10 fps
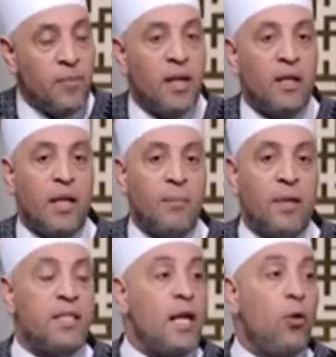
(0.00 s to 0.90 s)
طب
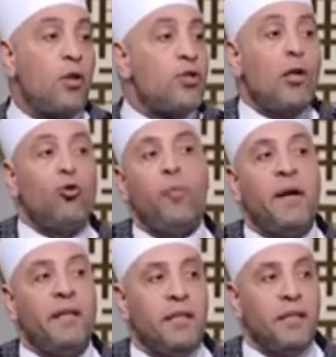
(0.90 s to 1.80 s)
إذا وصلت
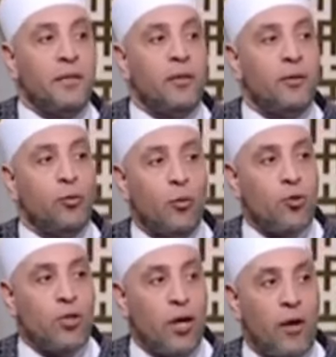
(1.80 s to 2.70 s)
بيتي
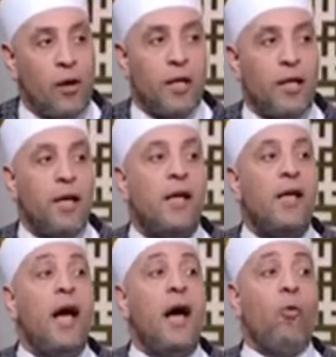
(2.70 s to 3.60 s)
ومستقري
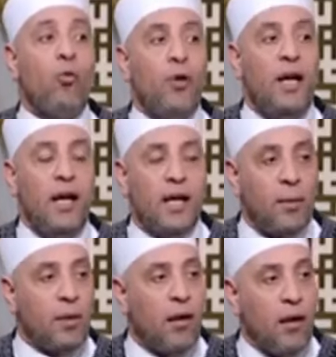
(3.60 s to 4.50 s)
أول حاجة
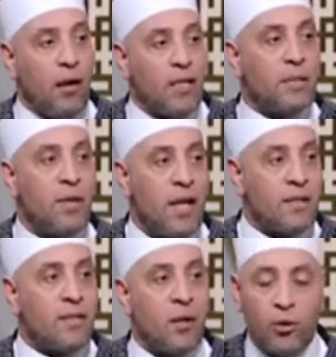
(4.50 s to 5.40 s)
بتخلص منها
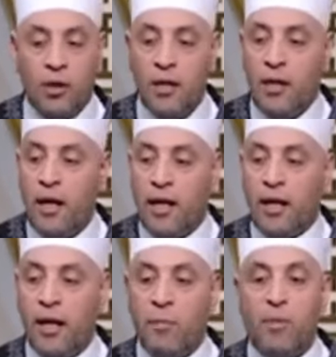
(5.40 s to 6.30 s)
الصوت
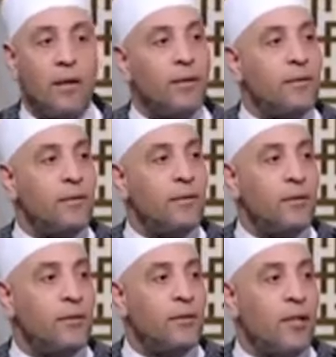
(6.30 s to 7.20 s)
أجرميه
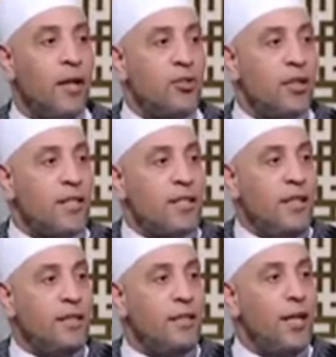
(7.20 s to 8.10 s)
عشان
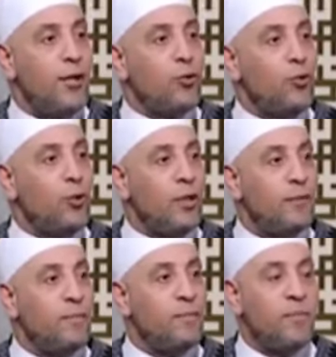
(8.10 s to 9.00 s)
استعد للنزول
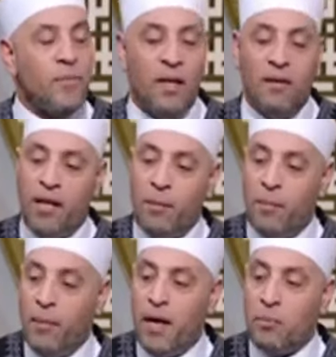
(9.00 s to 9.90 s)
فلما
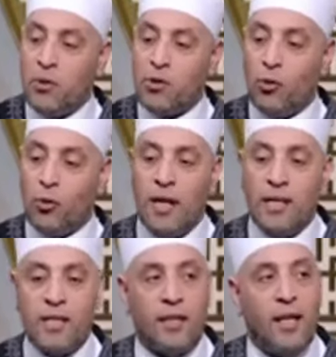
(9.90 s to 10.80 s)
برمي الصوت
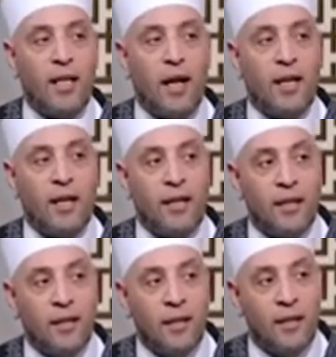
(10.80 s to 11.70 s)
هذا دليل على الايه
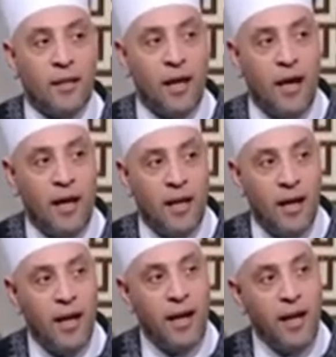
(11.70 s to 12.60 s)
الان